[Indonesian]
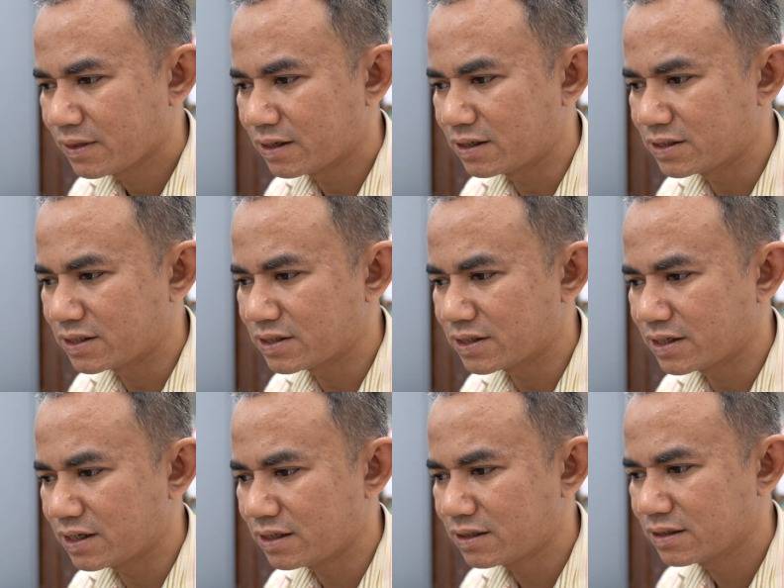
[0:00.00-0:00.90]
x nya
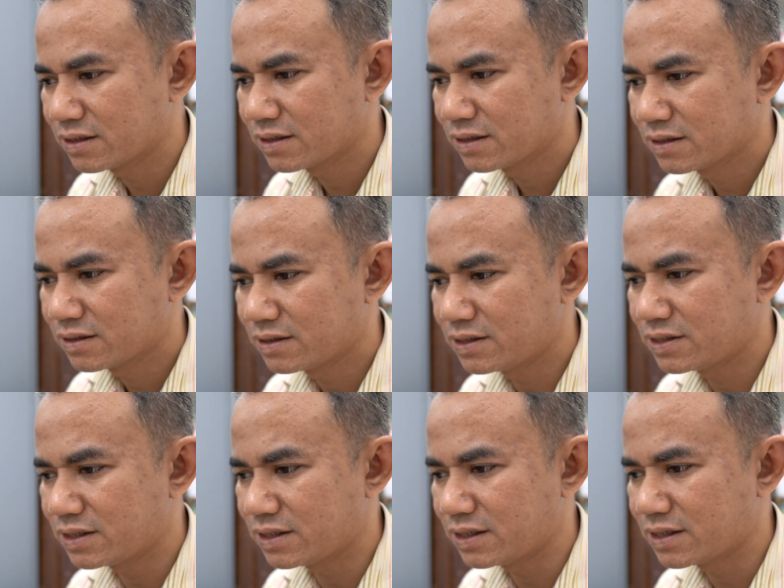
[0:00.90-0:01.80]
sekian di
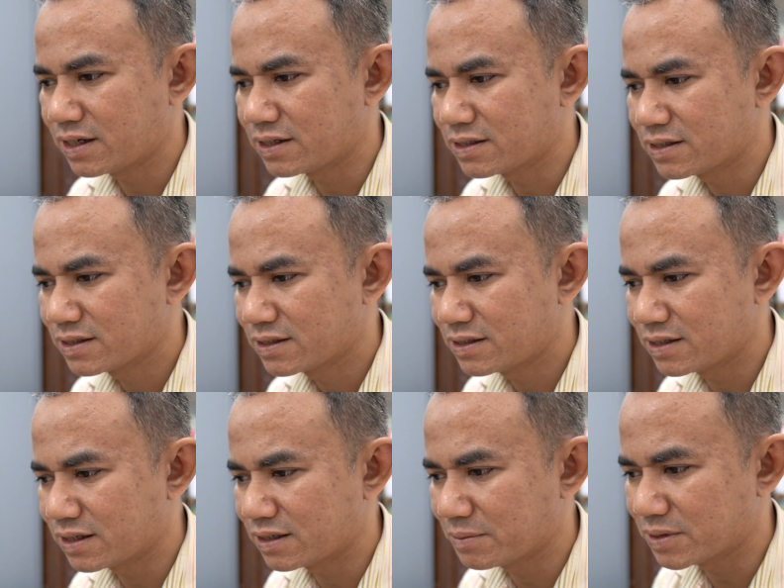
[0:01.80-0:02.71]
sini garis
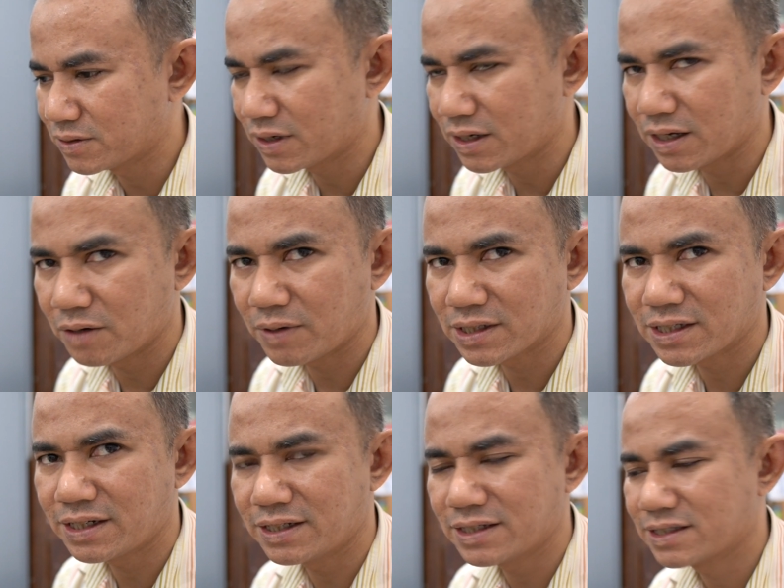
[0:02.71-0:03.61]
jika dimasukkan f
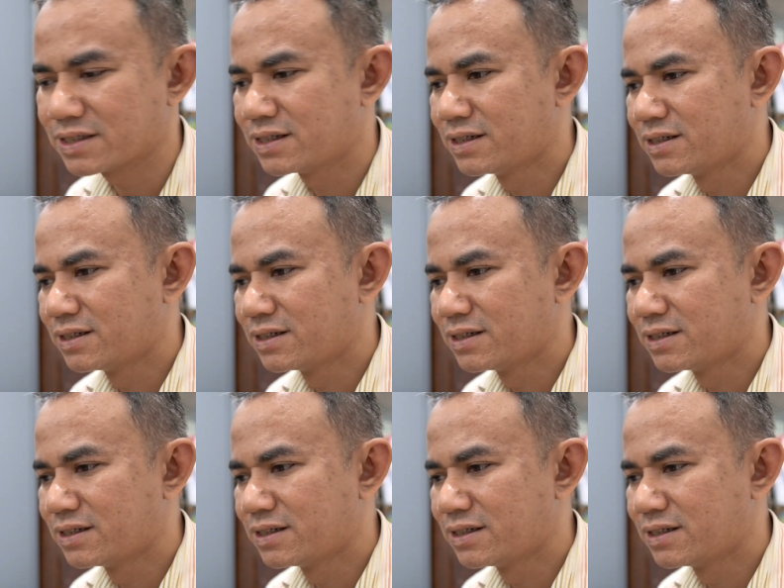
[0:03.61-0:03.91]
aksen x